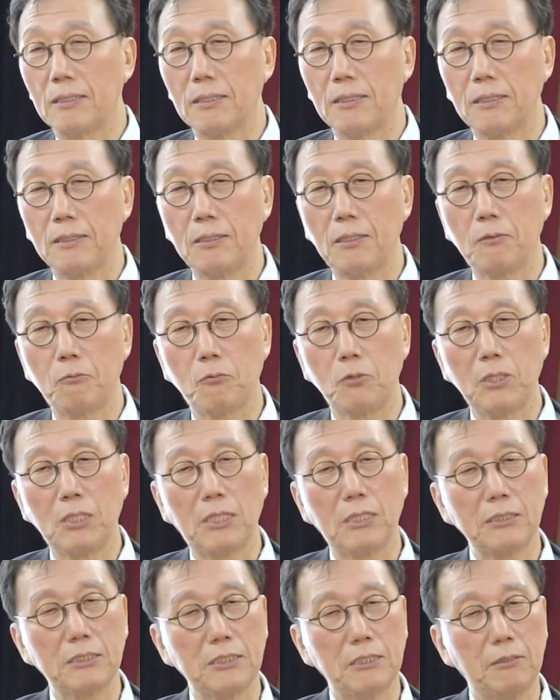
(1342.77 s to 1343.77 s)
근데
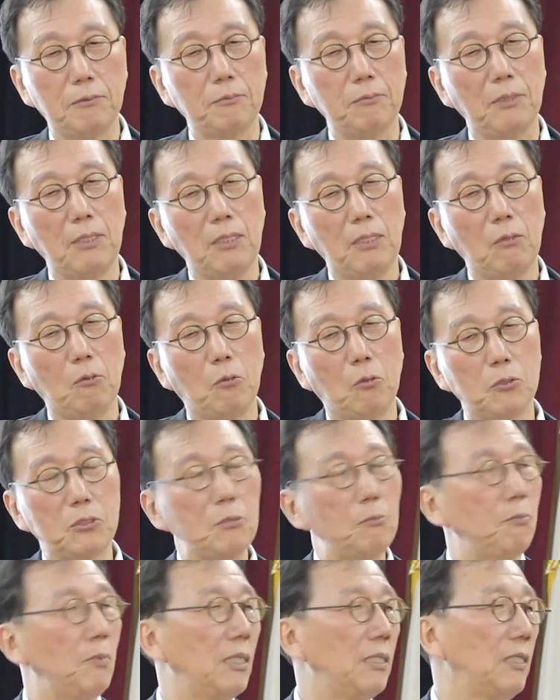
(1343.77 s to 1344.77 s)
우리가 지금
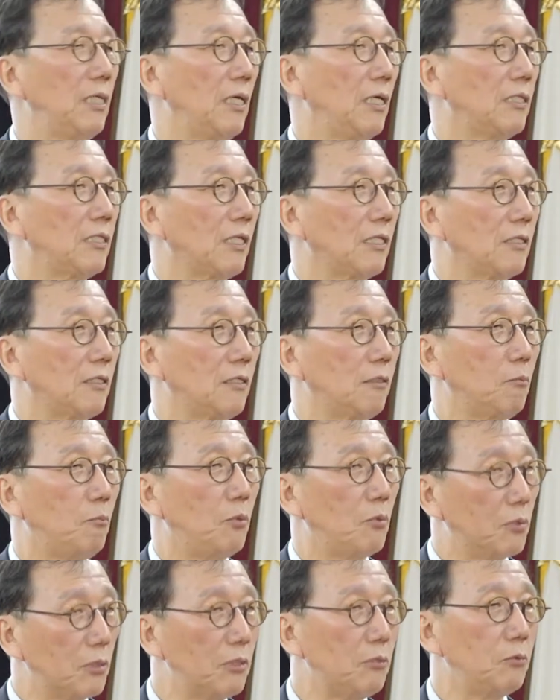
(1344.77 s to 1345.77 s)
50몇 위에 있다는 건
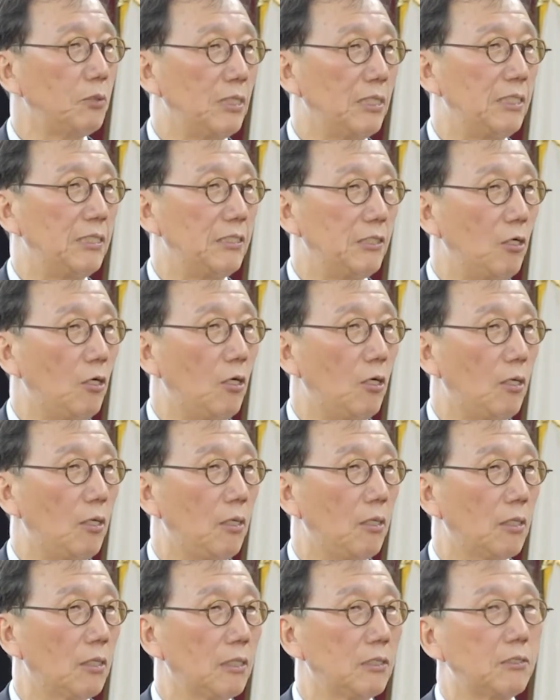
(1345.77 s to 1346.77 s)
부끄러운 일이죠.
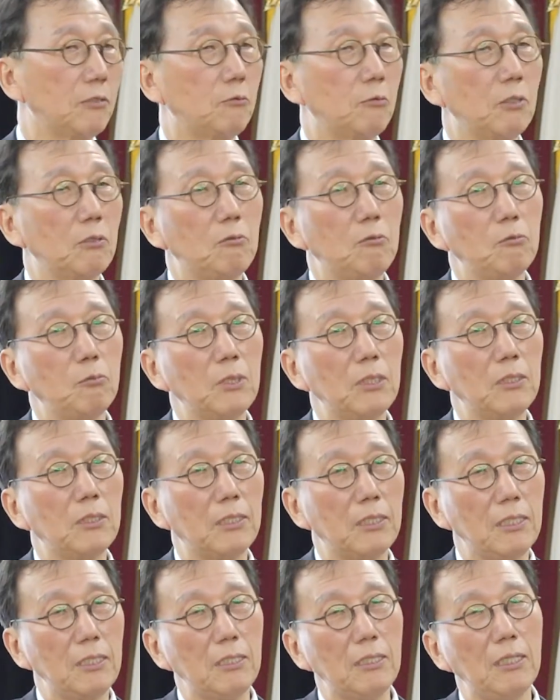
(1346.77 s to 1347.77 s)
그래서 우리
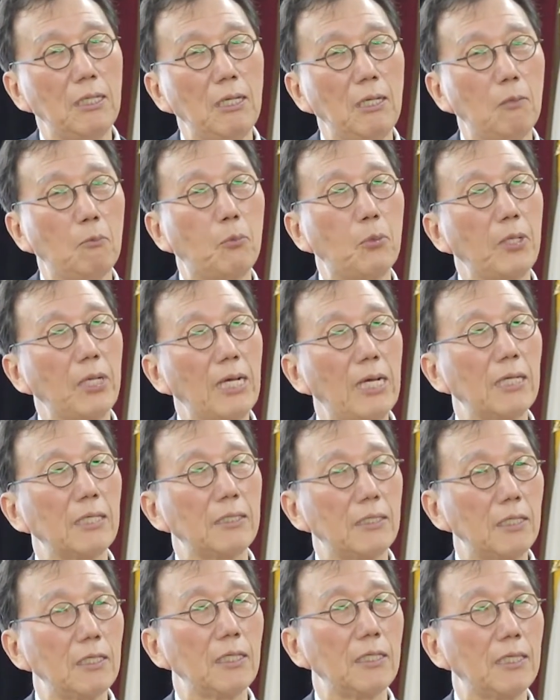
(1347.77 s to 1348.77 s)
국민들이 불행하게
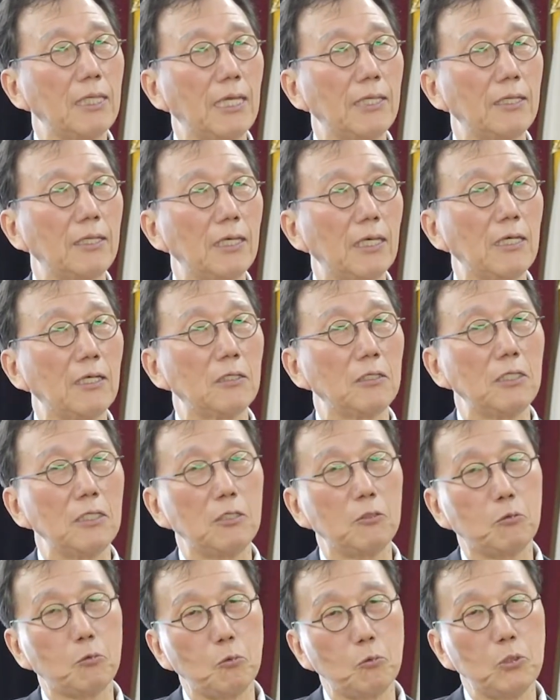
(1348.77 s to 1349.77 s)
느낀다는 게
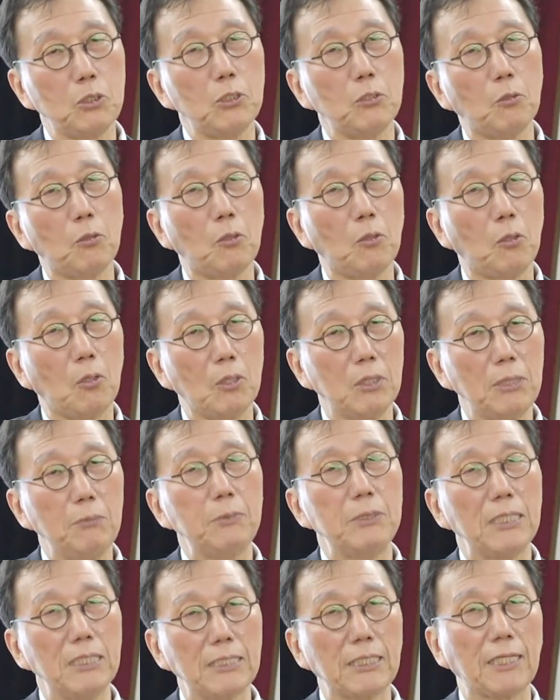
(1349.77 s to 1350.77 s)
그 수치로
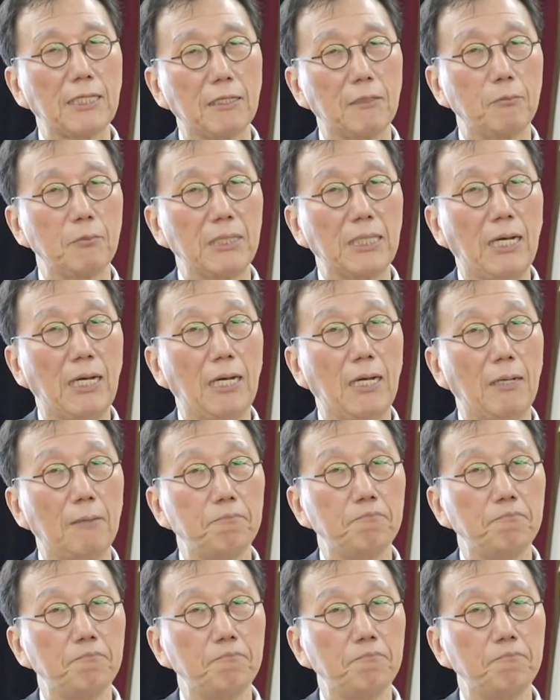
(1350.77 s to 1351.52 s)
입증이 되는 겁니다.